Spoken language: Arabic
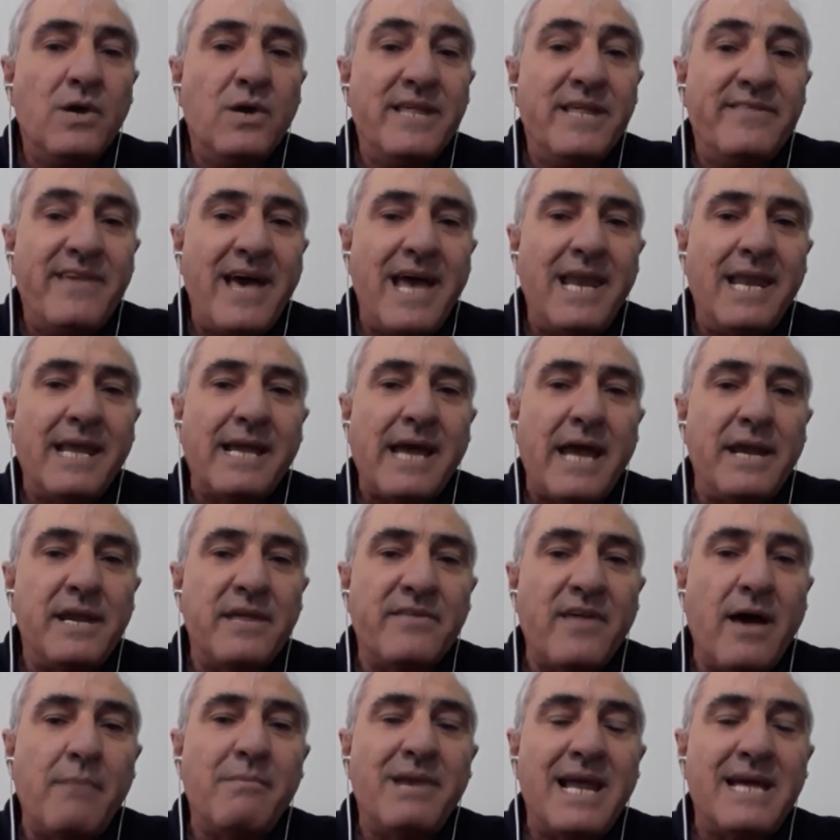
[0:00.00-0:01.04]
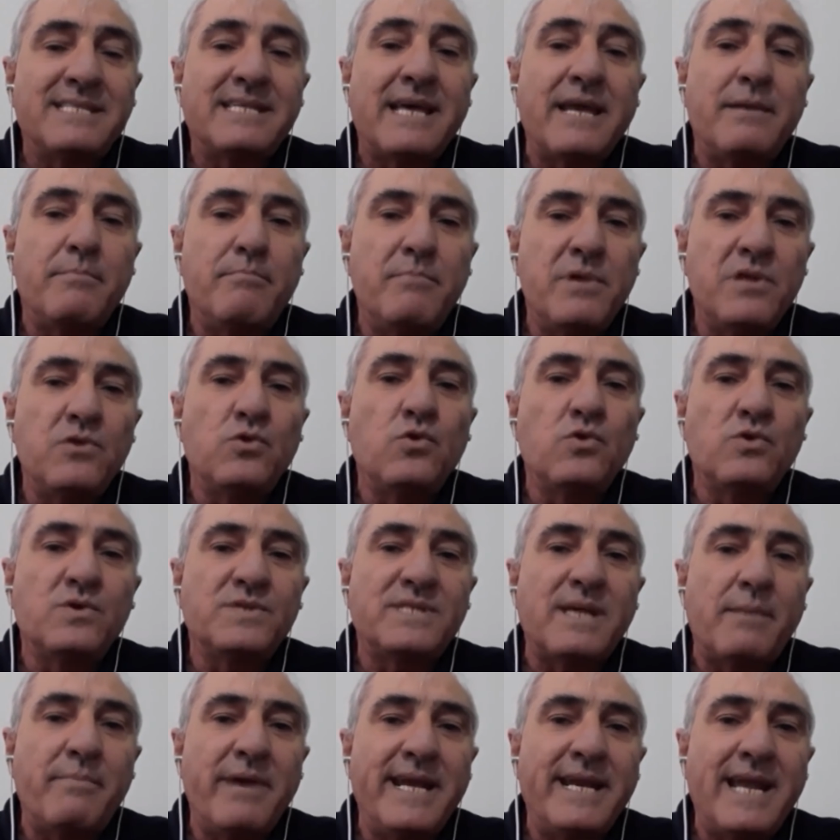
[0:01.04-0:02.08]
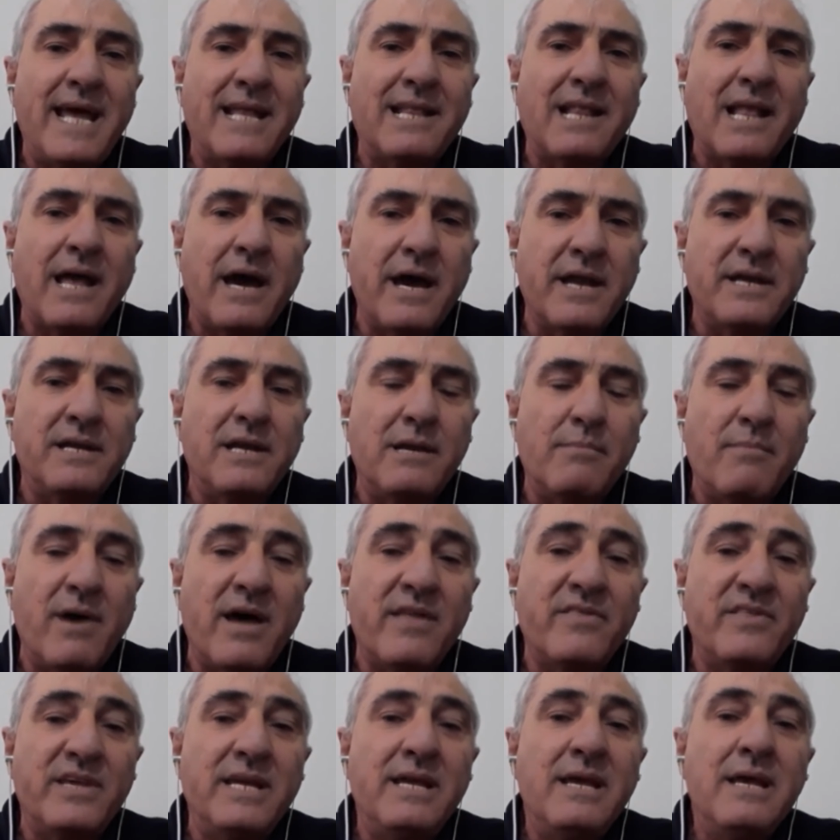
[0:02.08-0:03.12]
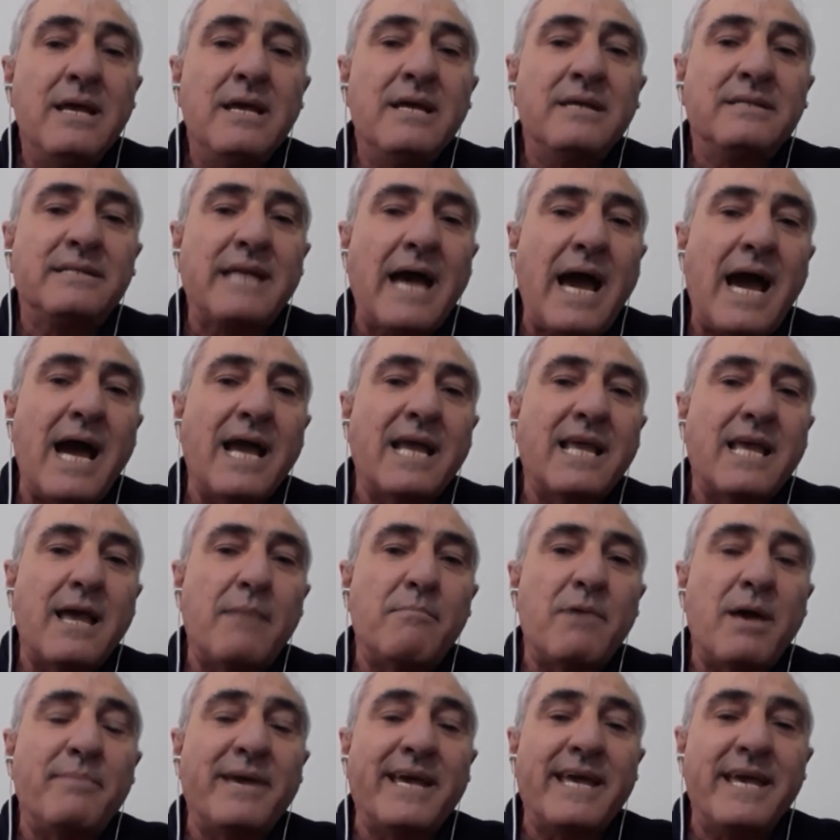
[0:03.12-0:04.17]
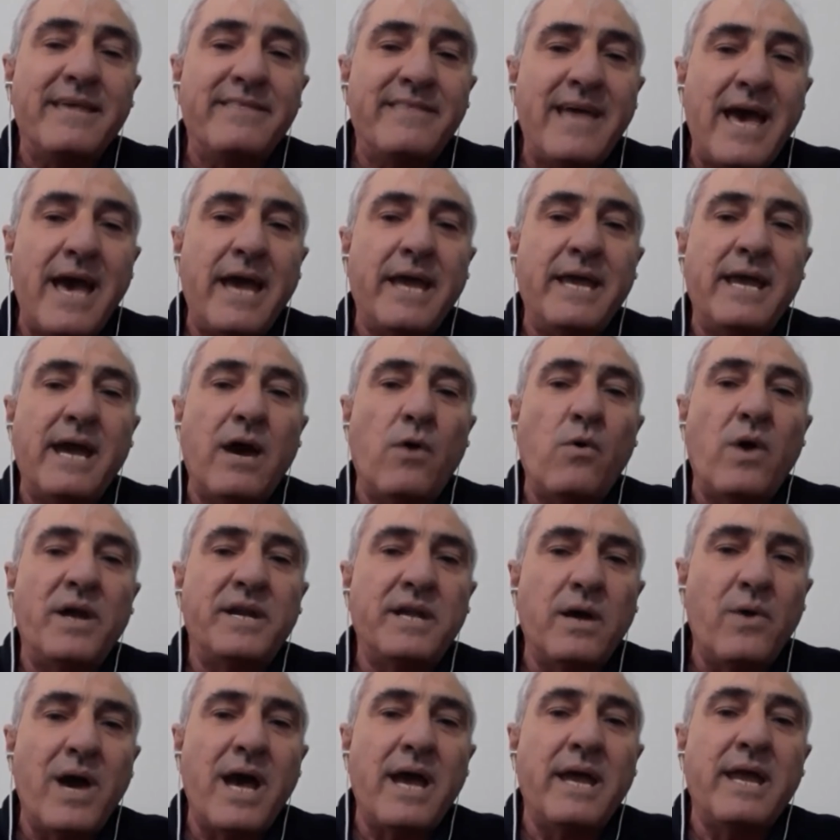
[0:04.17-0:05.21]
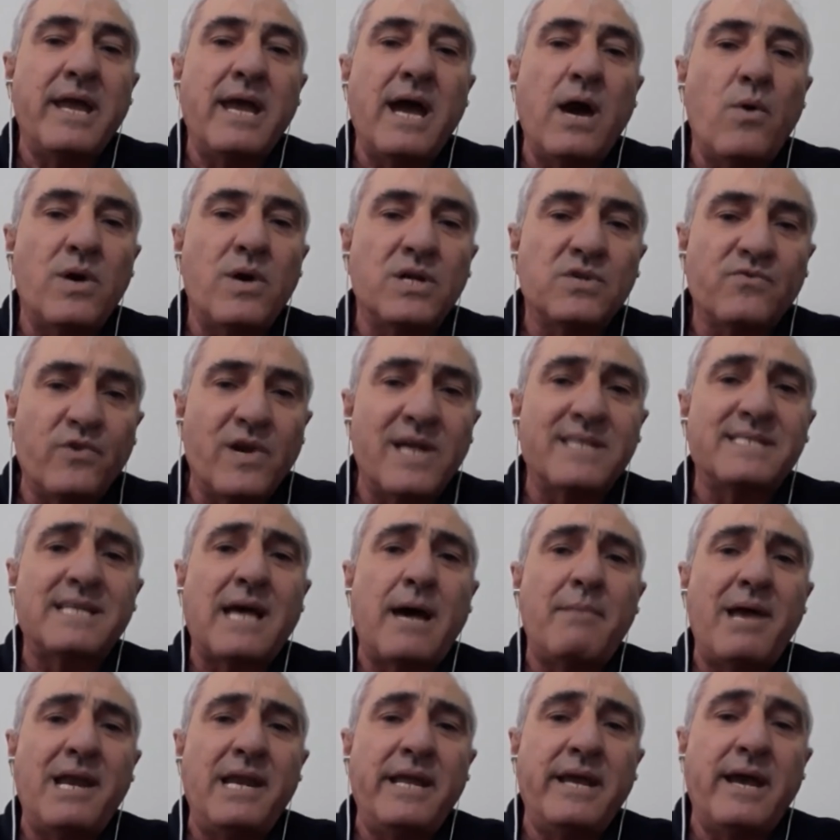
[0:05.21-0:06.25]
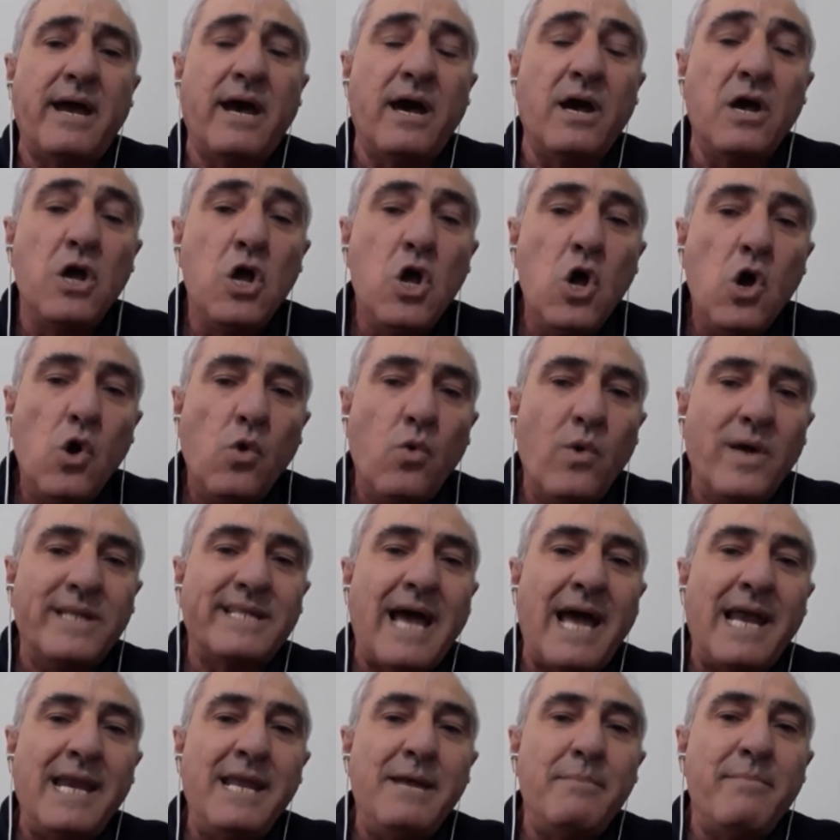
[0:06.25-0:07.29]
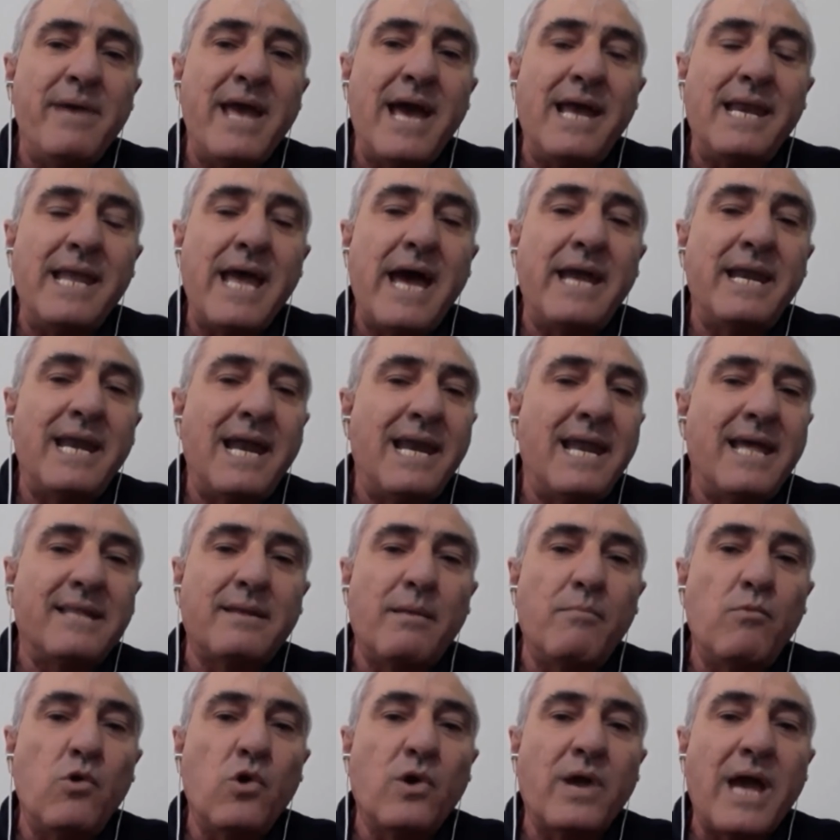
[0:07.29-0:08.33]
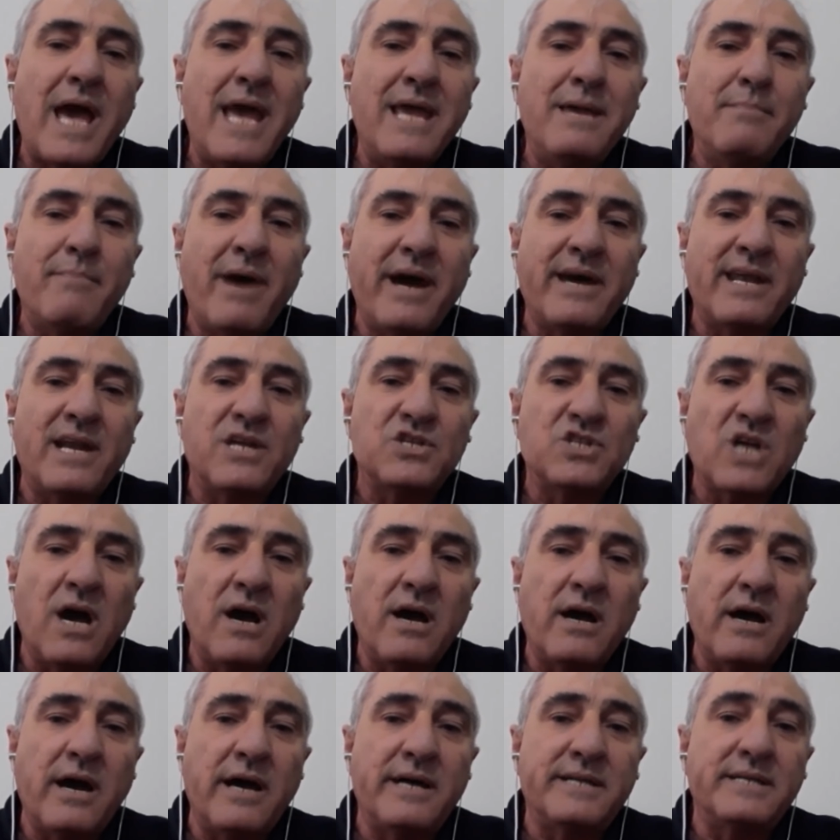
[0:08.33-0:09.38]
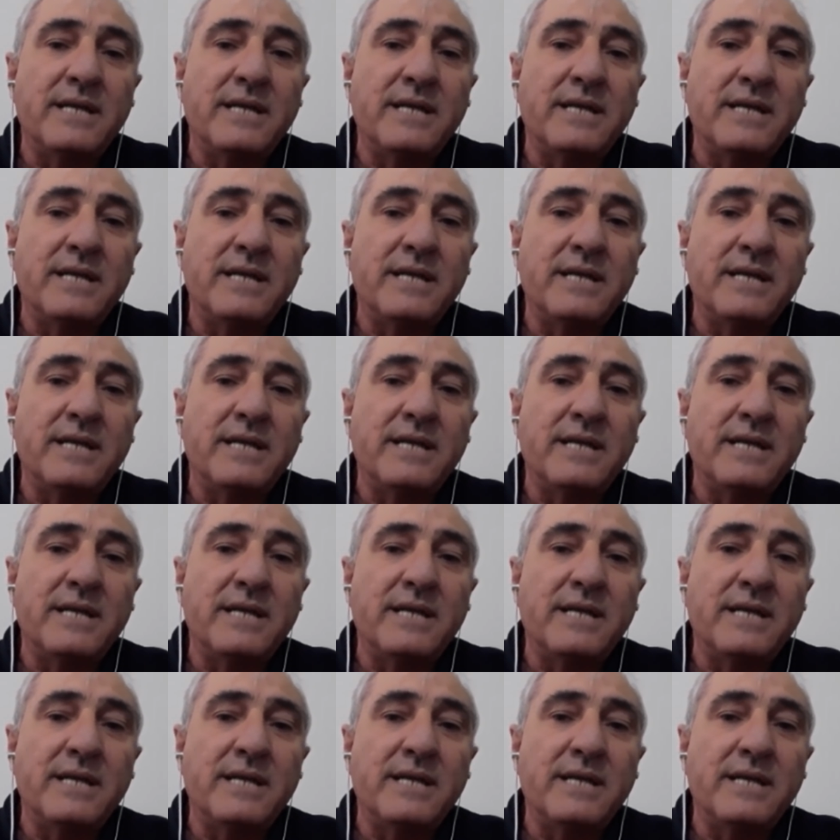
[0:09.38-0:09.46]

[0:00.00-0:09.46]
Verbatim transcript: لذلك النظام الأسد منذ سبعينات القرن الماضي تحكم بغذائها ودوائها وفرص عملها وتعليمها لأنها لا تملك أي مخرج آخر